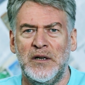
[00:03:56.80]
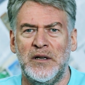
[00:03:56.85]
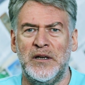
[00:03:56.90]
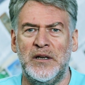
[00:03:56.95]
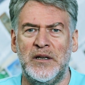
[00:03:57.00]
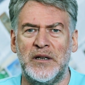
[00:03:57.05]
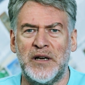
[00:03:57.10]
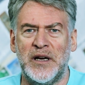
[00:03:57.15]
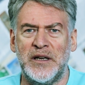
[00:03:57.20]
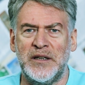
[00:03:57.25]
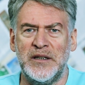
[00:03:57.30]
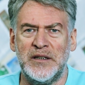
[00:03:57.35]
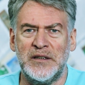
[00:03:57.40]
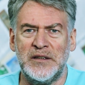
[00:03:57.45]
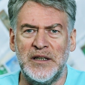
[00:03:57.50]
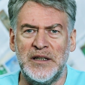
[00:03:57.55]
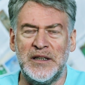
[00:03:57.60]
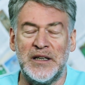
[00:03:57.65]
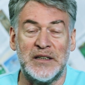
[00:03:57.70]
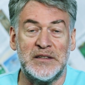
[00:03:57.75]
или
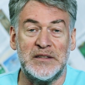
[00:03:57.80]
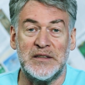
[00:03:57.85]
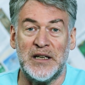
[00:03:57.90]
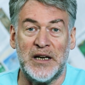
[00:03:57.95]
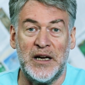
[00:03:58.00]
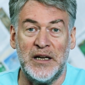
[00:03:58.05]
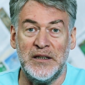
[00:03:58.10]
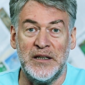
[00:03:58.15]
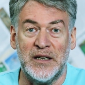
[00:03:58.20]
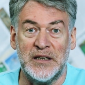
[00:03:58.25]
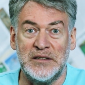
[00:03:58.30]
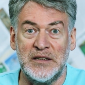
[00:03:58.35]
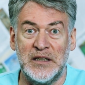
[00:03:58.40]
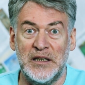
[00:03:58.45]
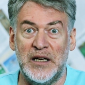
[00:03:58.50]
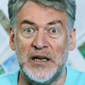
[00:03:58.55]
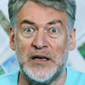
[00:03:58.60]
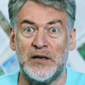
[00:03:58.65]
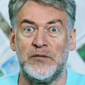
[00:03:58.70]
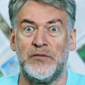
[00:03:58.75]
каких-то иностранных
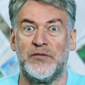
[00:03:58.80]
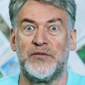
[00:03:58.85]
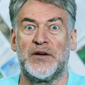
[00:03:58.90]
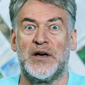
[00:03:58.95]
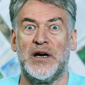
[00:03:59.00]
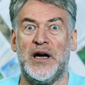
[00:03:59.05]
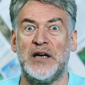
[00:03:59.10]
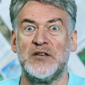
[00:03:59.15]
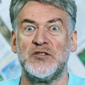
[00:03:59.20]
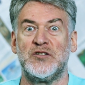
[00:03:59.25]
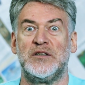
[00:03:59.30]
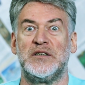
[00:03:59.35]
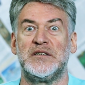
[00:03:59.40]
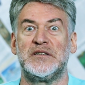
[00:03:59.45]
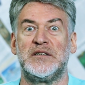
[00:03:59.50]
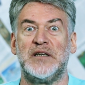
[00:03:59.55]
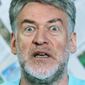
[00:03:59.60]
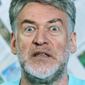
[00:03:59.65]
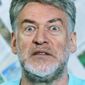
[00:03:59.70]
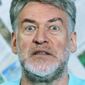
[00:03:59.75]
делах. В каждой
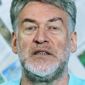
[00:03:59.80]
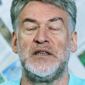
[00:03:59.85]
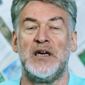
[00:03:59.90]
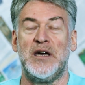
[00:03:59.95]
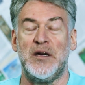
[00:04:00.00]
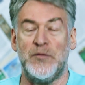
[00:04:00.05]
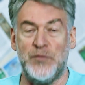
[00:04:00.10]
статье